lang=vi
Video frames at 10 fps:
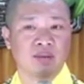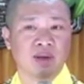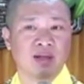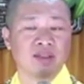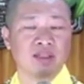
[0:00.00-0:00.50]

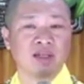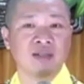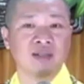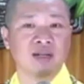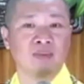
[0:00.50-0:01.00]
ăn mặc
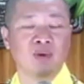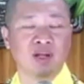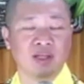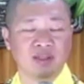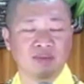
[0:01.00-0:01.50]
rất là
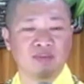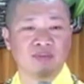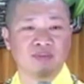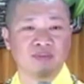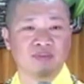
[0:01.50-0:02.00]
modern,
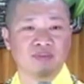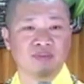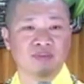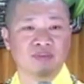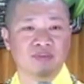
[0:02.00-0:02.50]

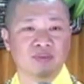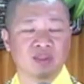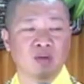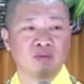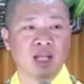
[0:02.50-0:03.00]

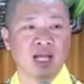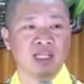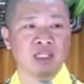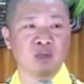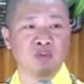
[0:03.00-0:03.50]
tóc
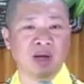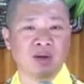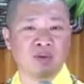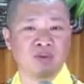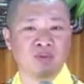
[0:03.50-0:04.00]
tai nhiều
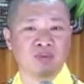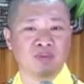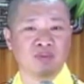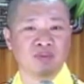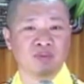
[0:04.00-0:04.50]
màu,
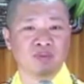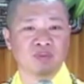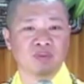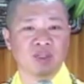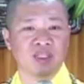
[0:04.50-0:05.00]

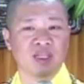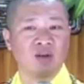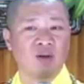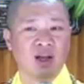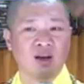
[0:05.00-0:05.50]
chỉ
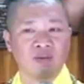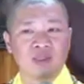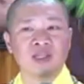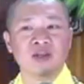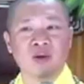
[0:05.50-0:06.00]
còn là học
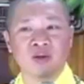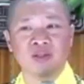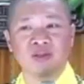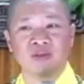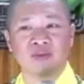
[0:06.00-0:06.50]
sinh
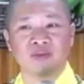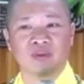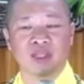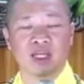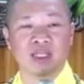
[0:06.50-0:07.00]
thôi.
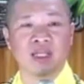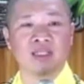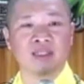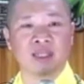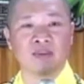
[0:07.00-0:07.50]
Thầy
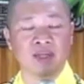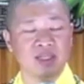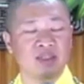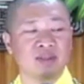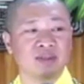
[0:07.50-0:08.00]
nhìn Thầy
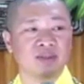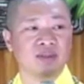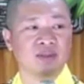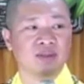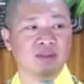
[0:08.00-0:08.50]
biết.
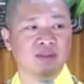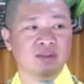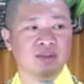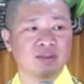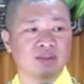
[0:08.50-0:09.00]

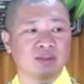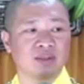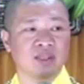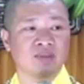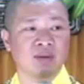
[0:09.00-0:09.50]

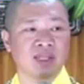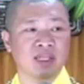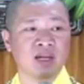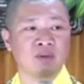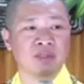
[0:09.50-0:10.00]
Nhưng mà
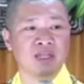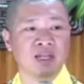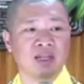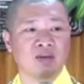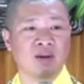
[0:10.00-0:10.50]
những học
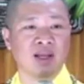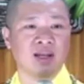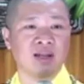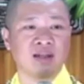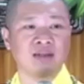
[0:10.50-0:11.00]
sinh này có
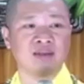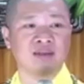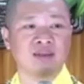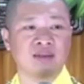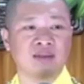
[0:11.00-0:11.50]
lẽ là
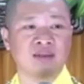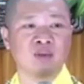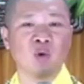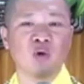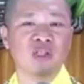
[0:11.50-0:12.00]
được
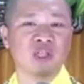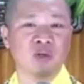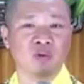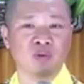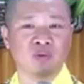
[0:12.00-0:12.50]
nuông
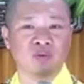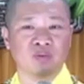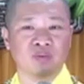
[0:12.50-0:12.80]
chiều